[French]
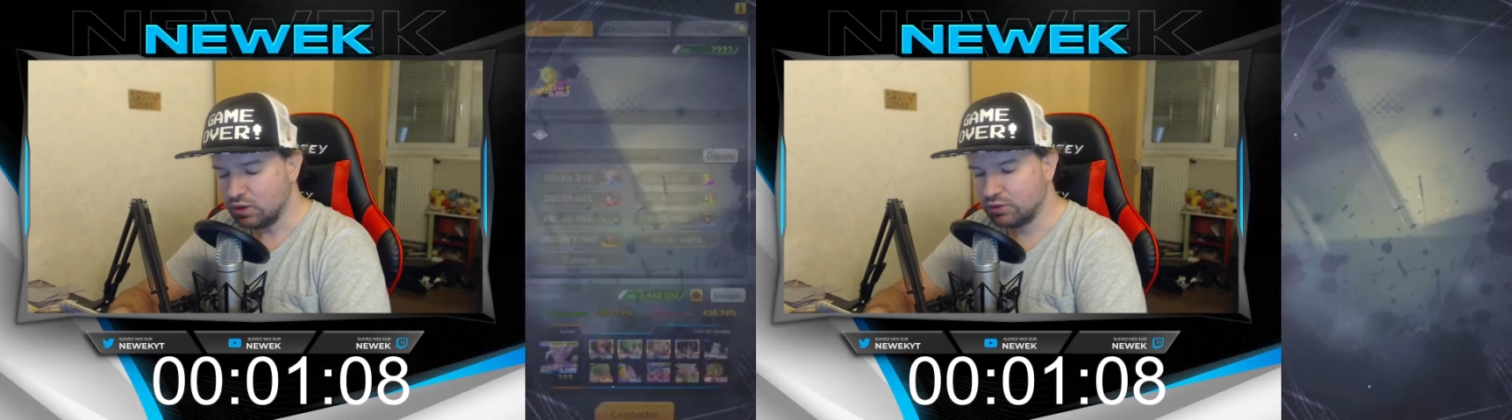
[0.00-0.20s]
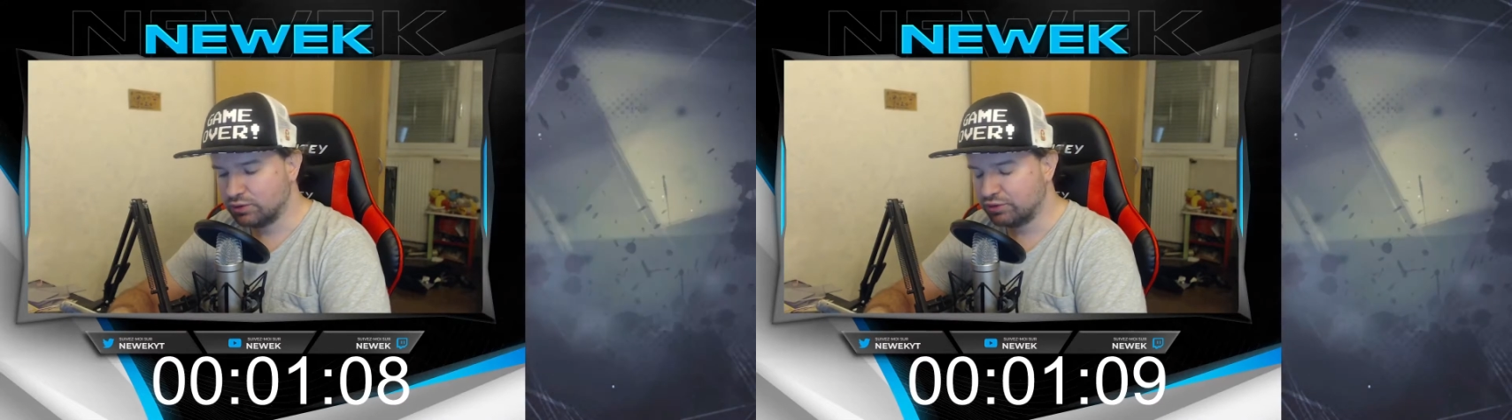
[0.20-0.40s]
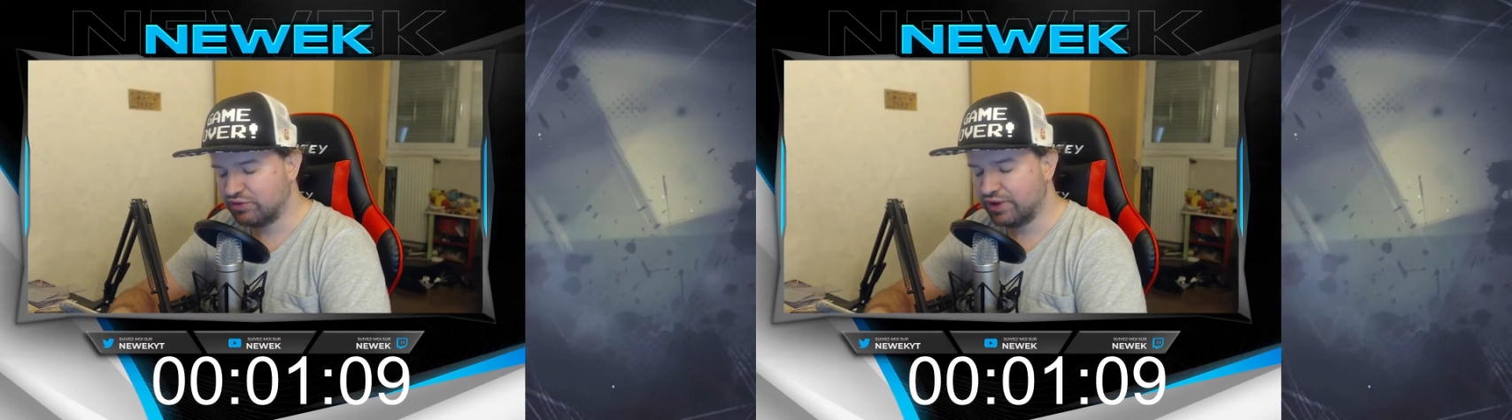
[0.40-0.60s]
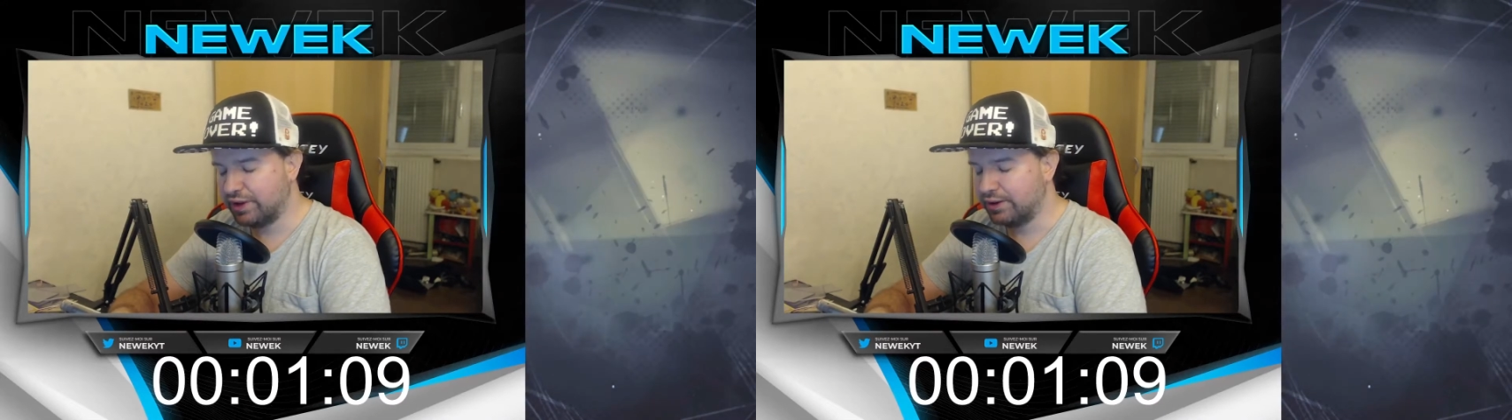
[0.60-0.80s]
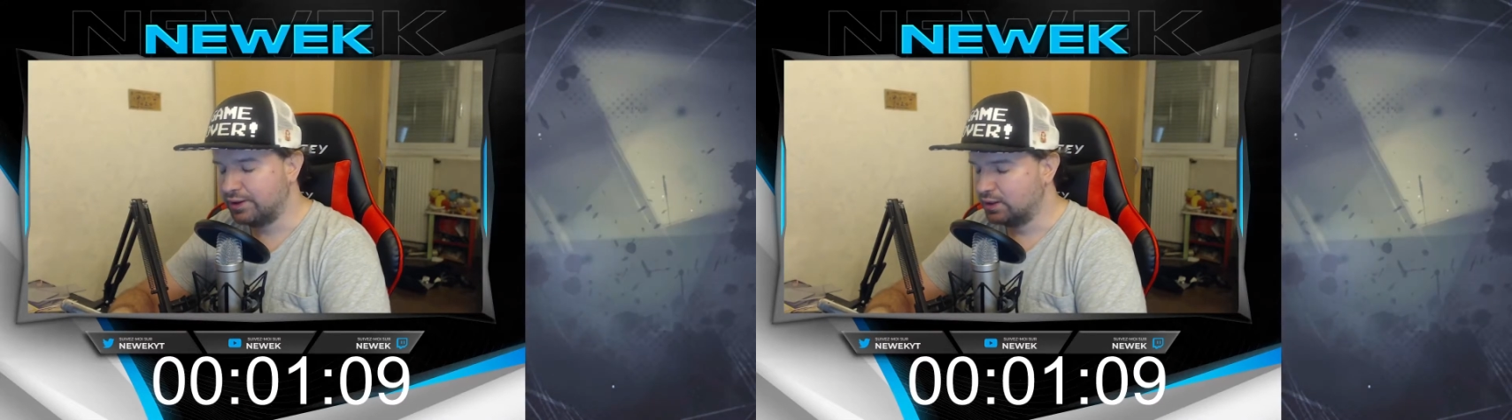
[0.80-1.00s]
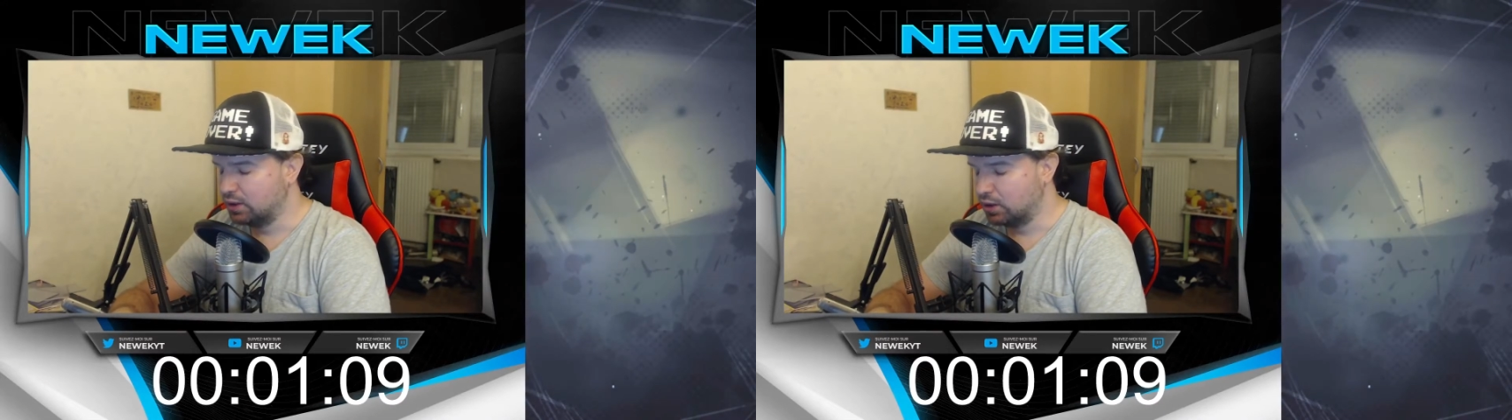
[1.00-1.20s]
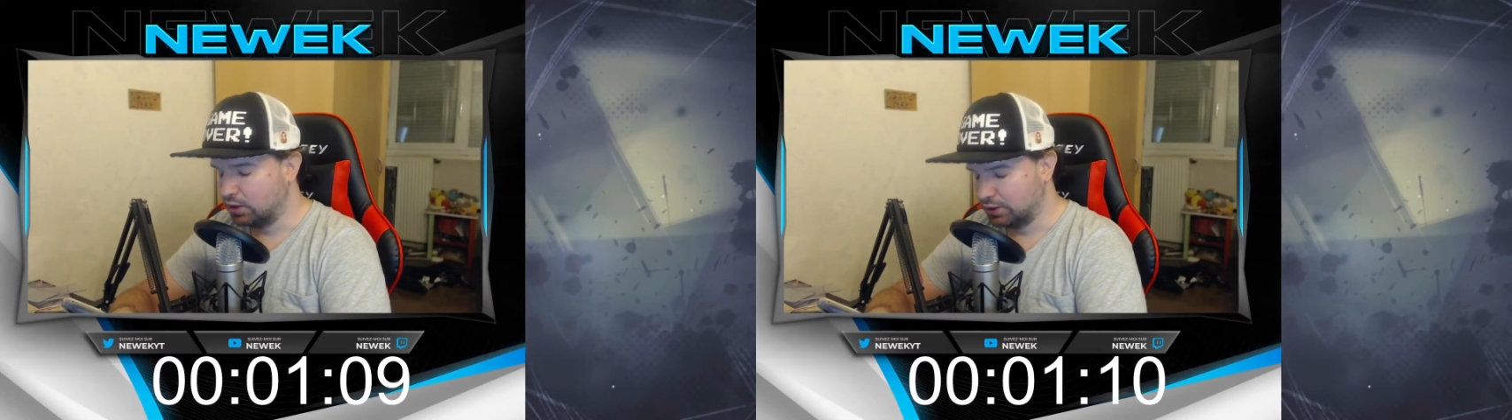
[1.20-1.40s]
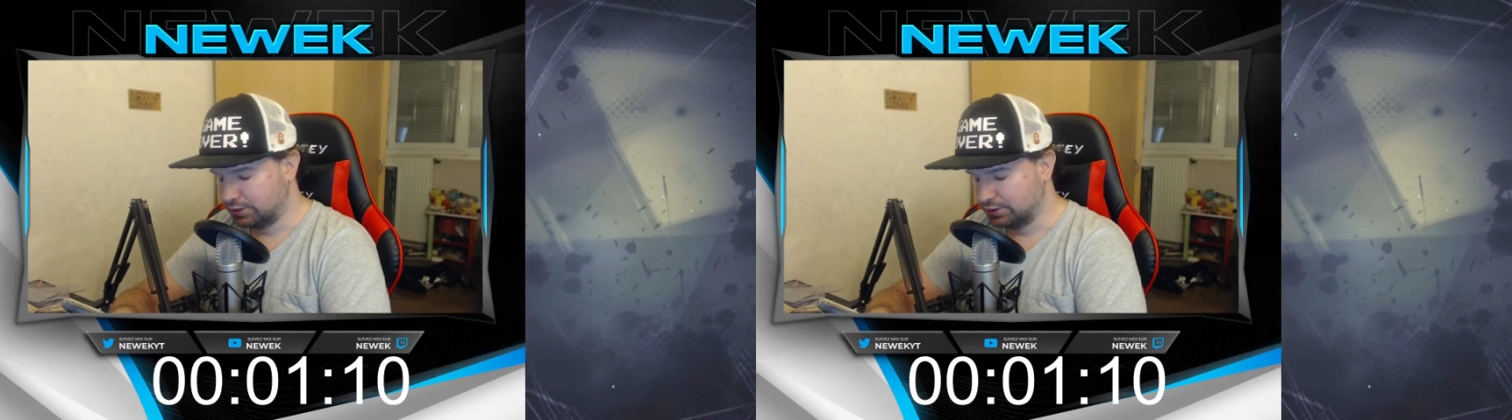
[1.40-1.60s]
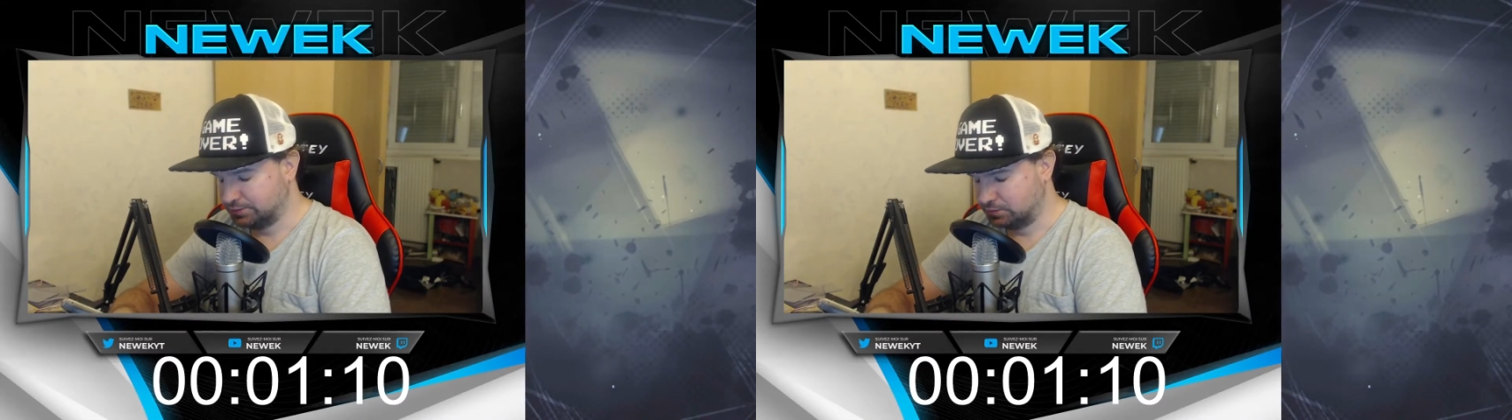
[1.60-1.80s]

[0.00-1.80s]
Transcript: de faire euh,